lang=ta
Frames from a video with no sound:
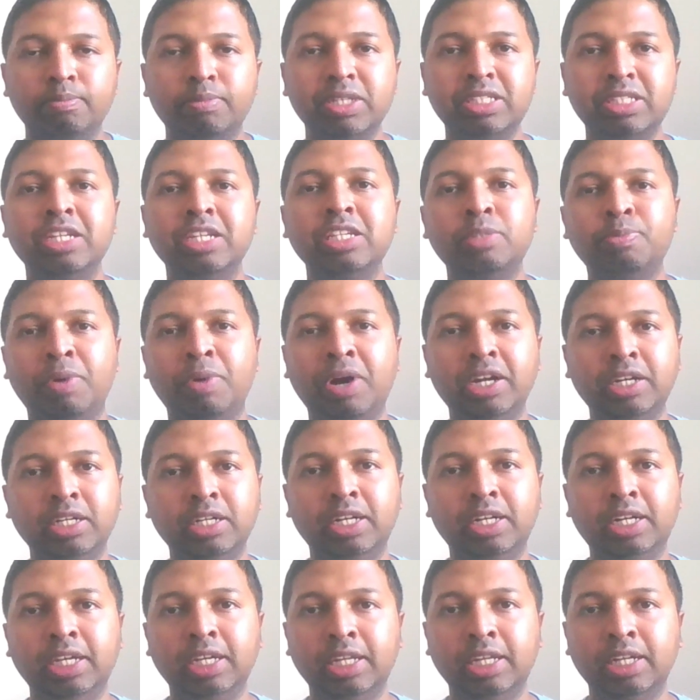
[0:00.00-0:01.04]
பிஸ்னஸ்
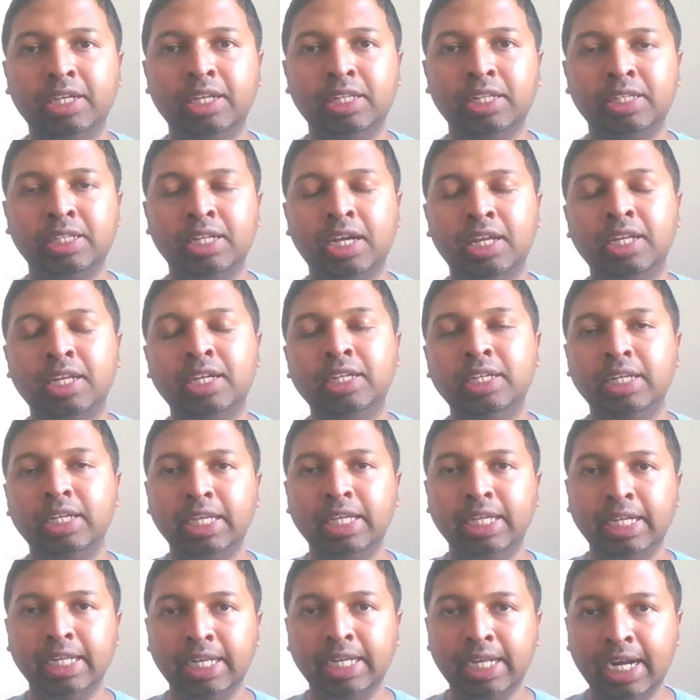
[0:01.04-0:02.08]
பார்ட்னரா இருக்கிறதுனால
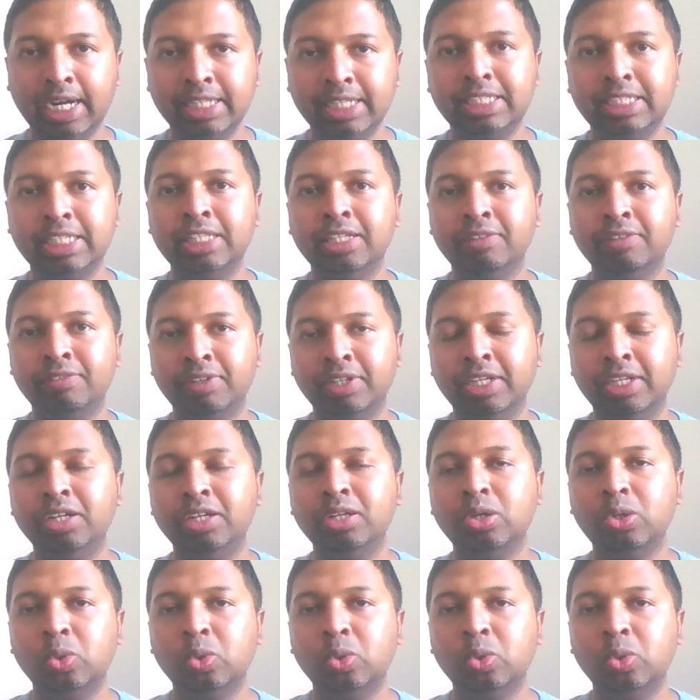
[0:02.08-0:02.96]
நீங்க நினைச்சதை விட